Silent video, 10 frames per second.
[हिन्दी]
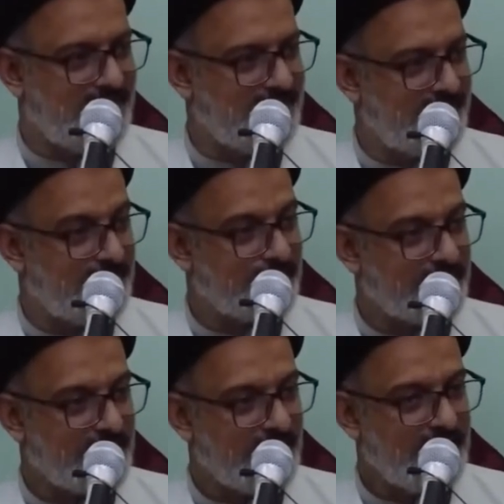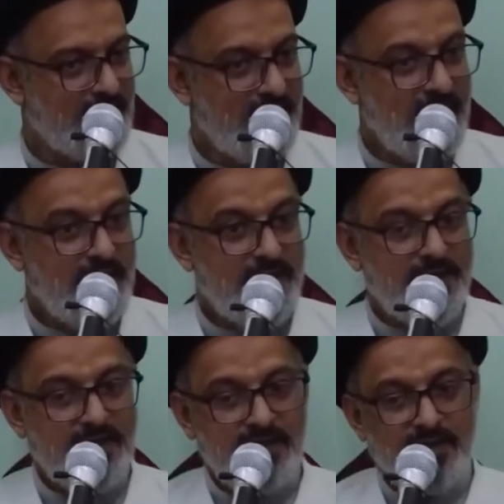नहीं
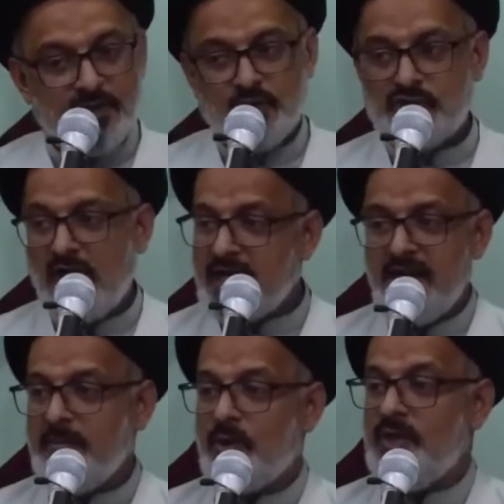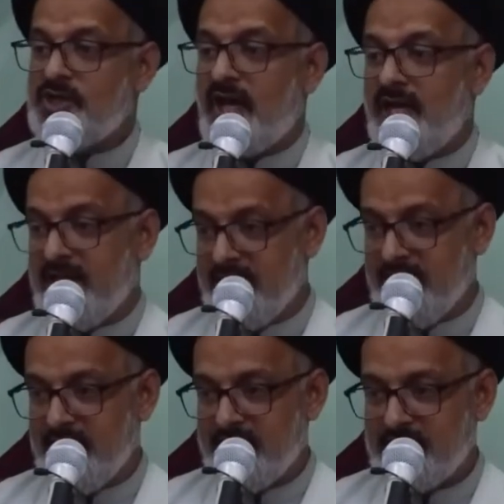है चखने में कोई इश्काल नहीं है